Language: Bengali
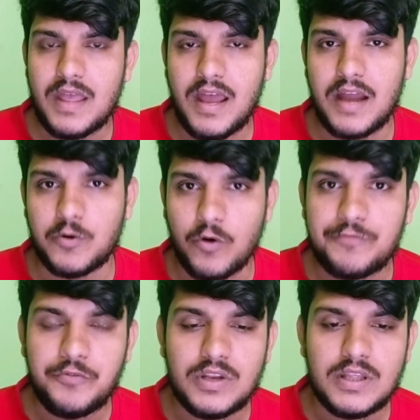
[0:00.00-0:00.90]
অ্যান্ড
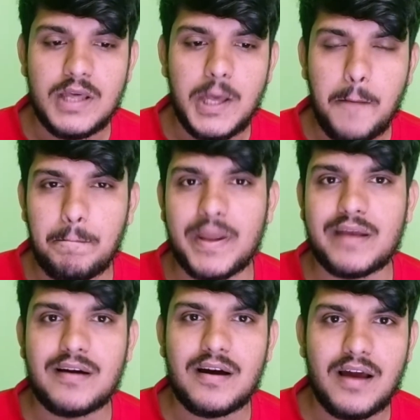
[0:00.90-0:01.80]
হোপফুলি
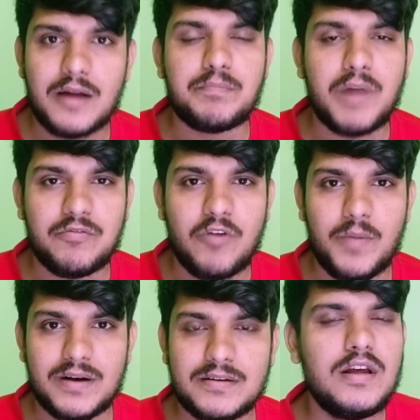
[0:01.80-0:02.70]
মেকার আর
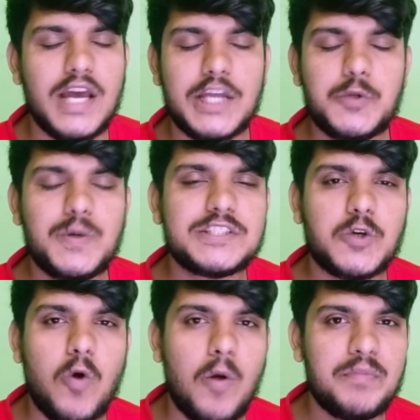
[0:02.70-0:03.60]
পারফর্মার এই দুইয়ের
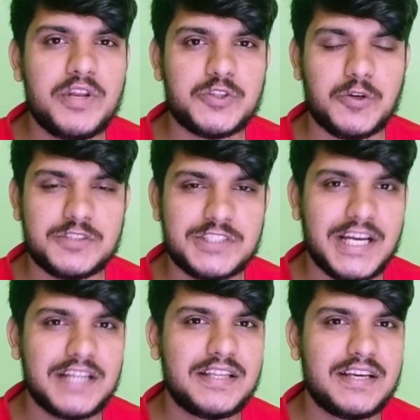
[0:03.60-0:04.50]
যে কম্বিনেশন
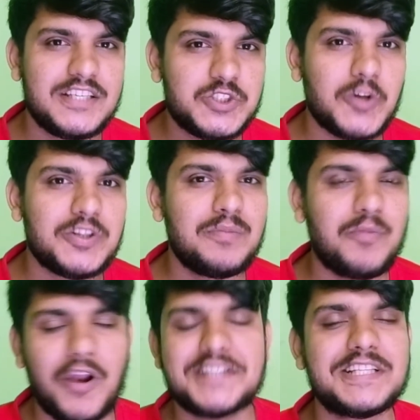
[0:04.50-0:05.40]
সেখান থেকে নিঃসন্দেহে
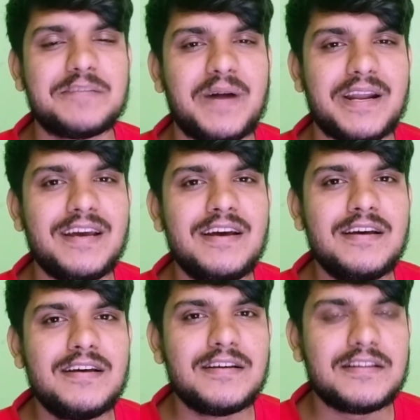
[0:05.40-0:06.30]
বলা যেতে পারে
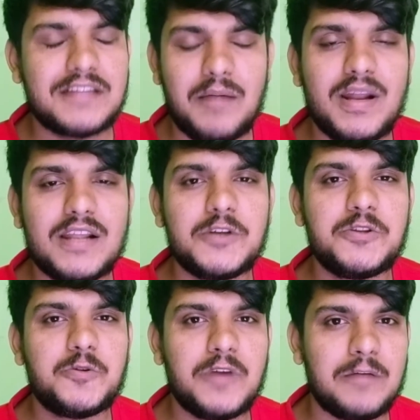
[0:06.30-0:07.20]
দামাল
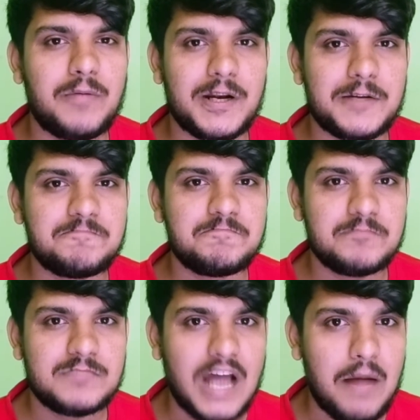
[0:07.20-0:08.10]
কিন্তু এবার
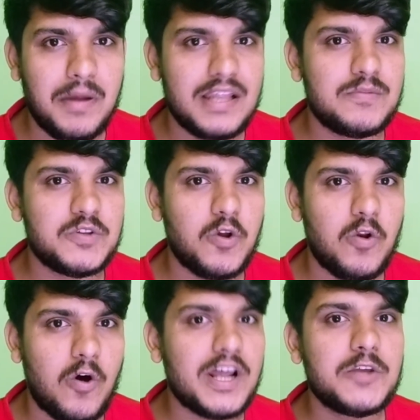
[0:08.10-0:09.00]
দামালের মতো
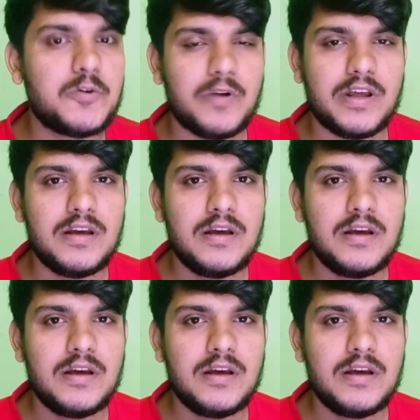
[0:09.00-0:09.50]
লড়াই করে